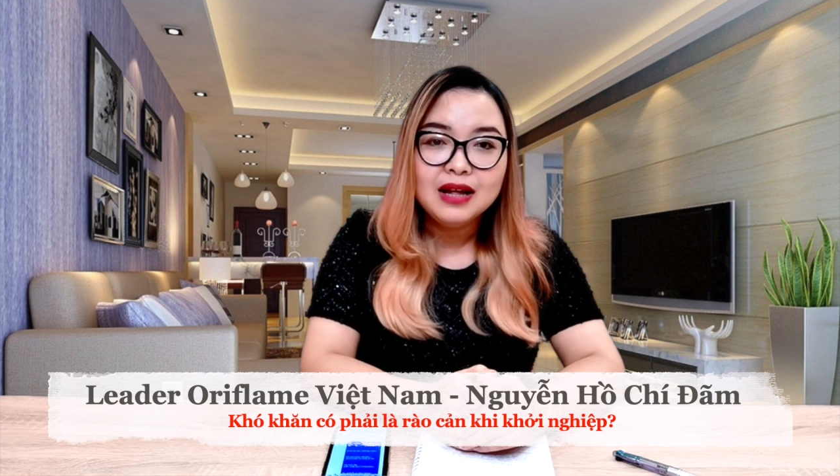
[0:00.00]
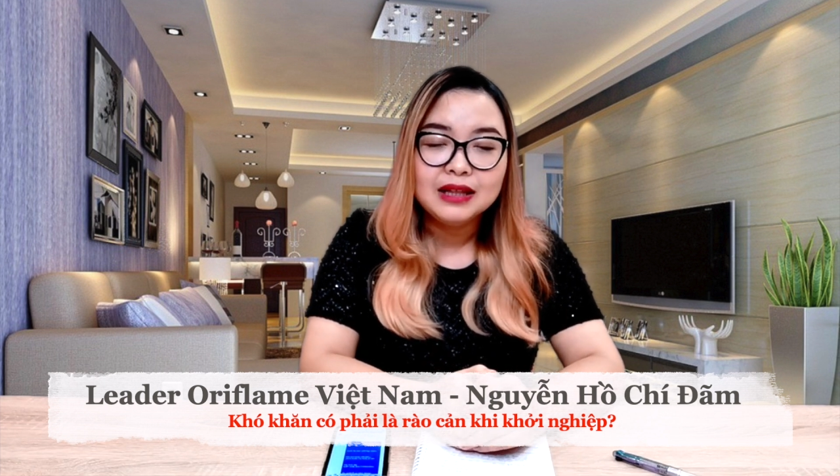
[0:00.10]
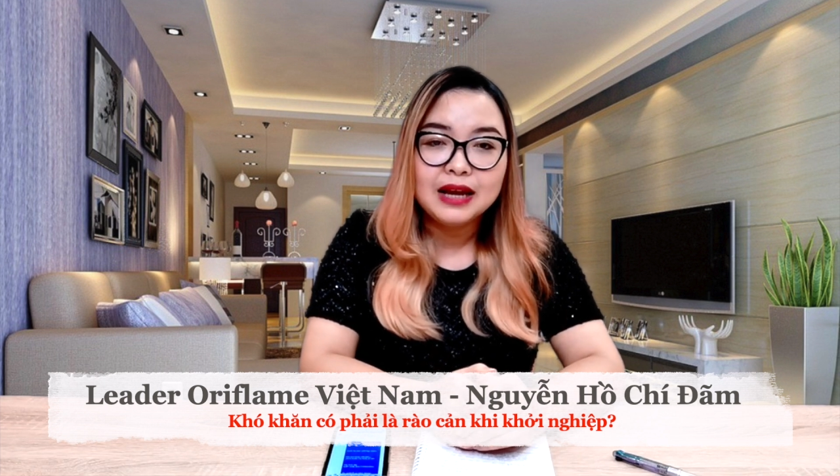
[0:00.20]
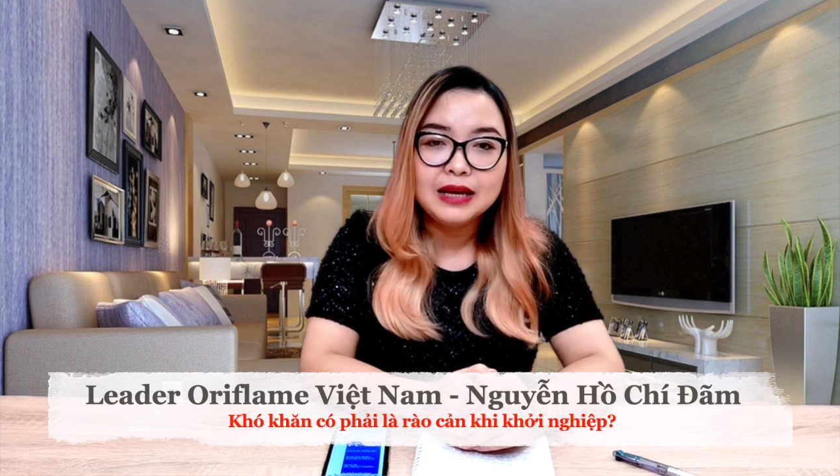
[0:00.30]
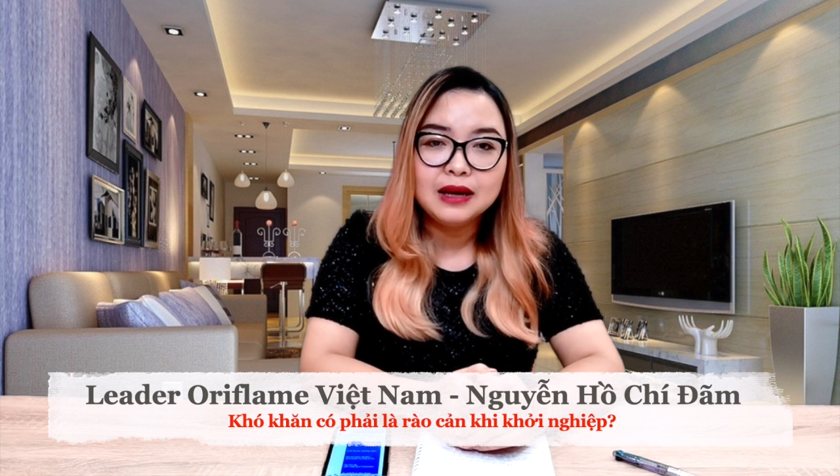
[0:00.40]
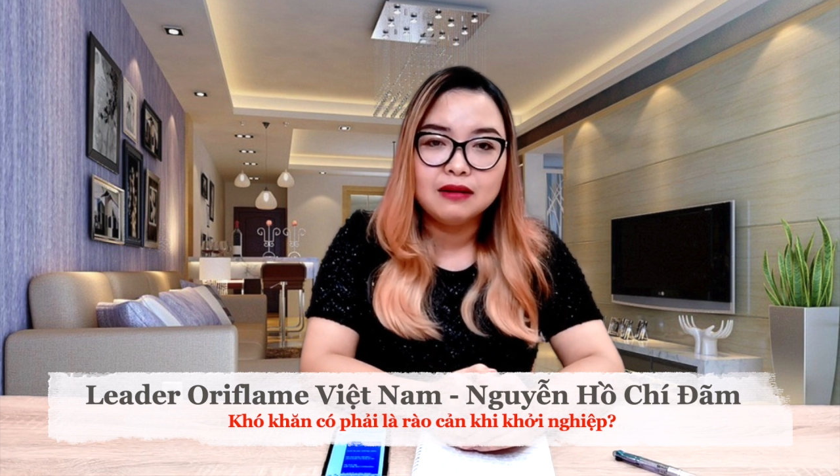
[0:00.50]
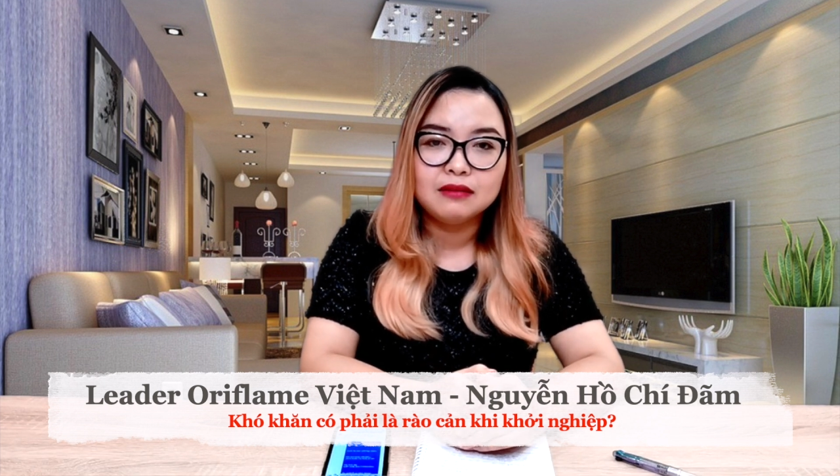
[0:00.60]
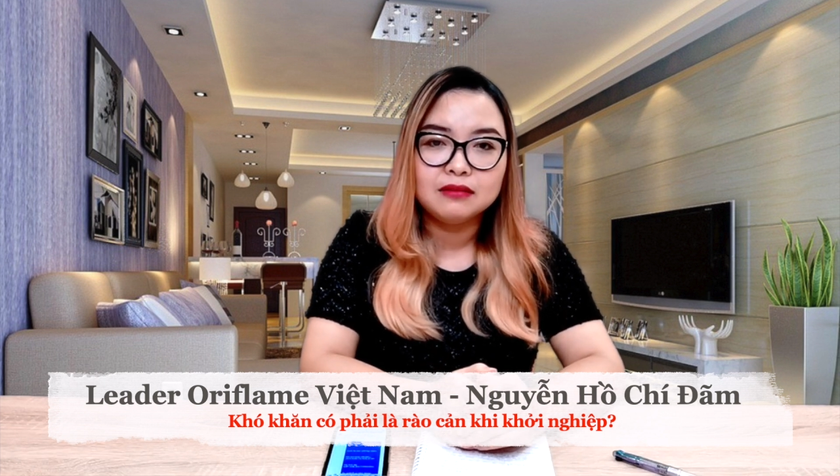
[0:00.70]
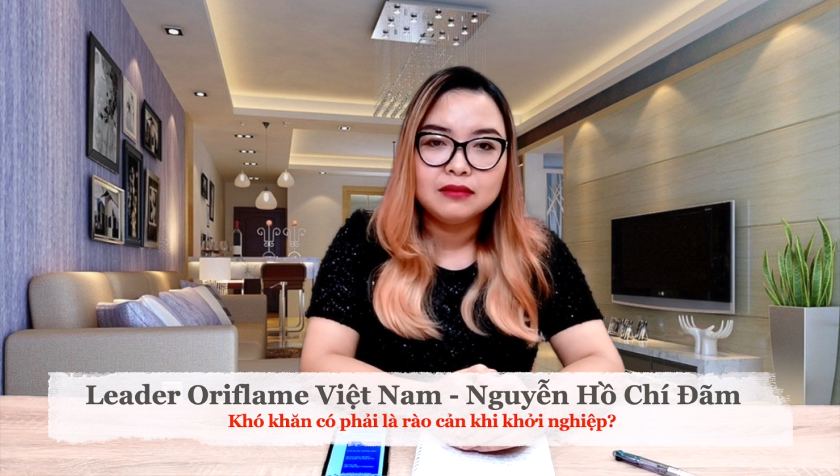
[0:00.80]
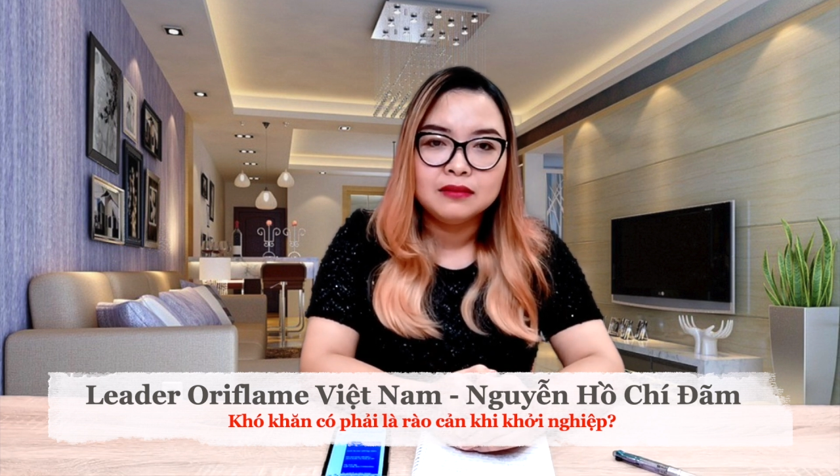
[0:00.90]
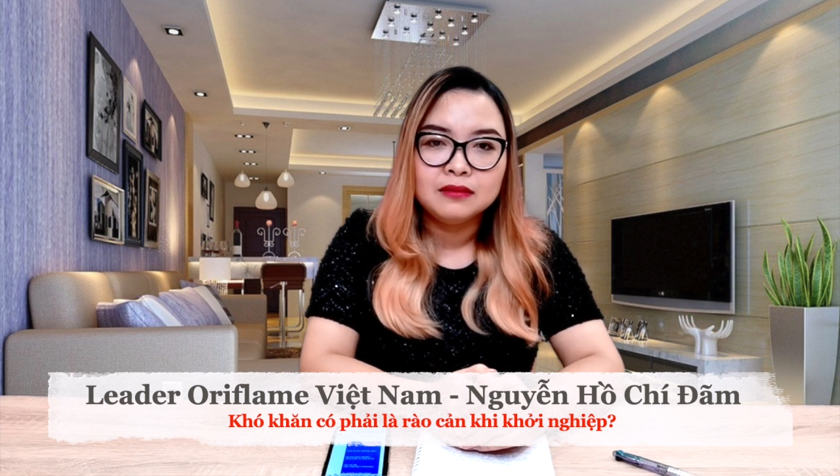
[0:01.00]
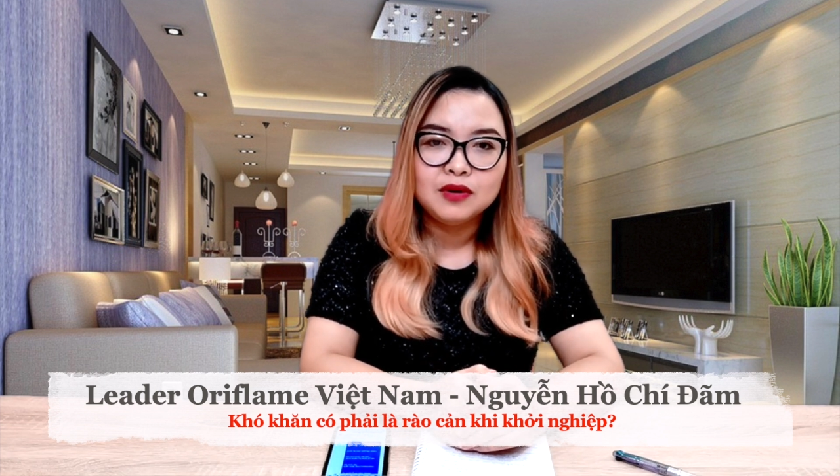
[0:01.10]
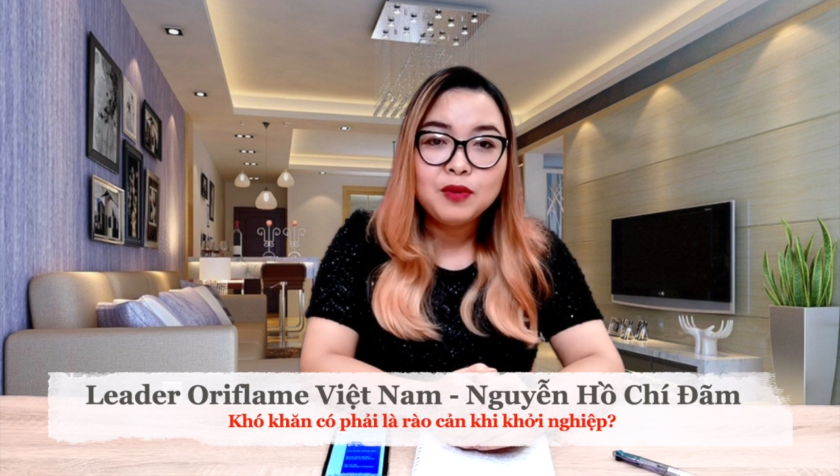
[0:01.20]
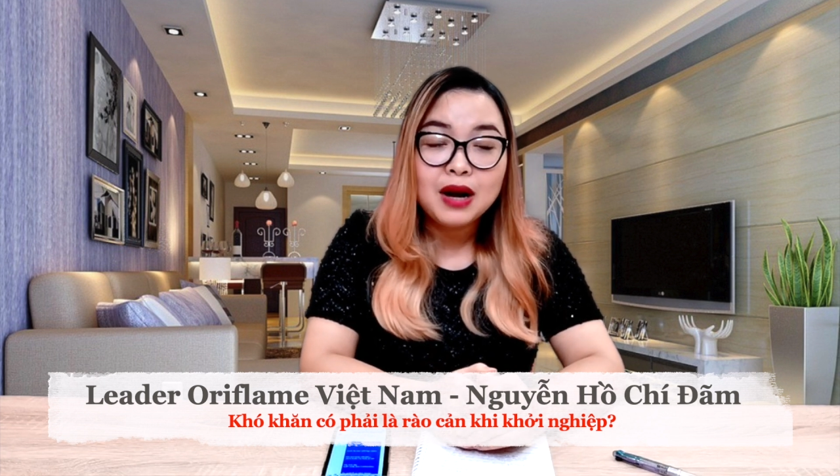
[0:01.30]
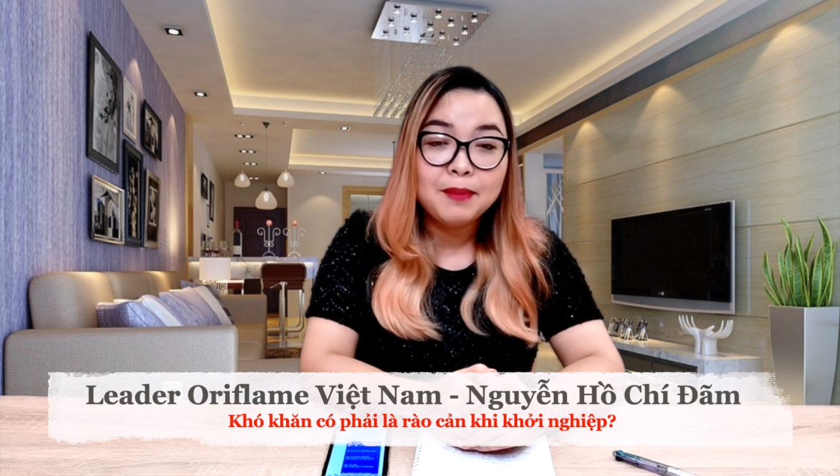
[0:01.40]
thì uh,
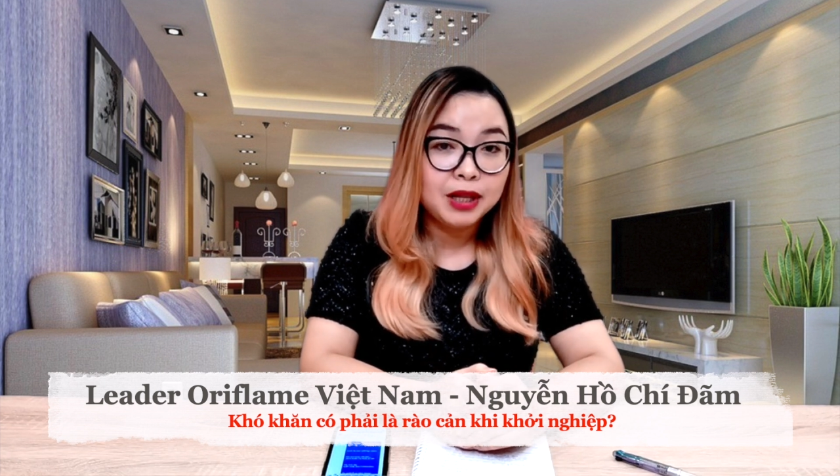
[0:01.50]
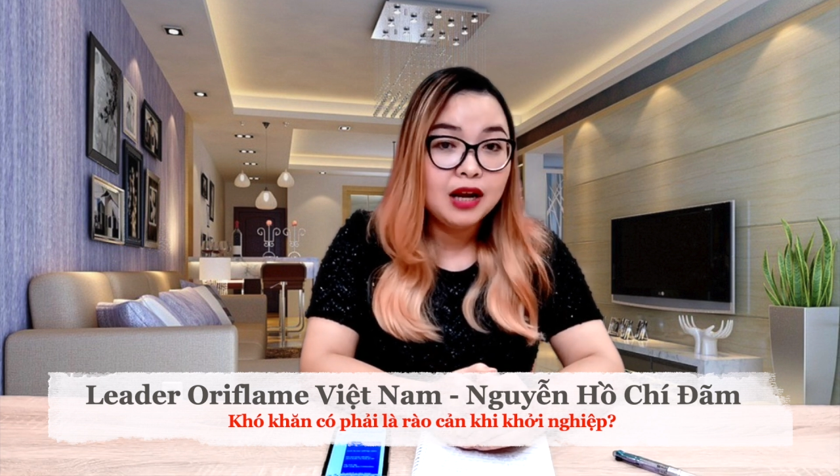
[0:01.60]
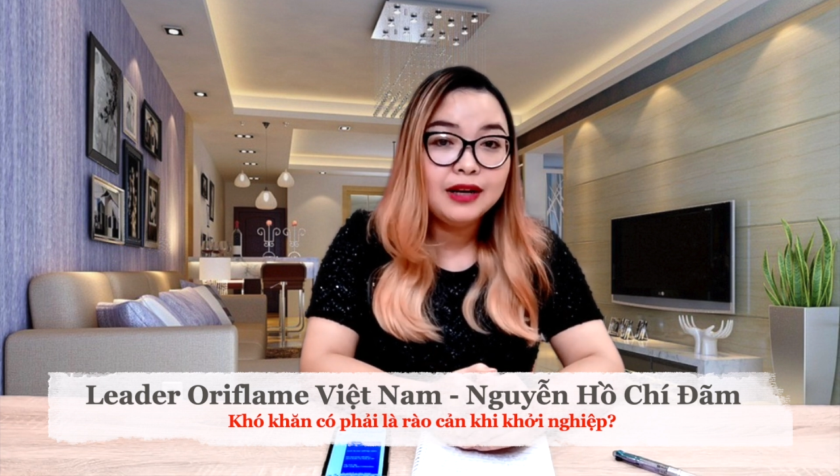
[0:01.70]
lúc đó là mình thích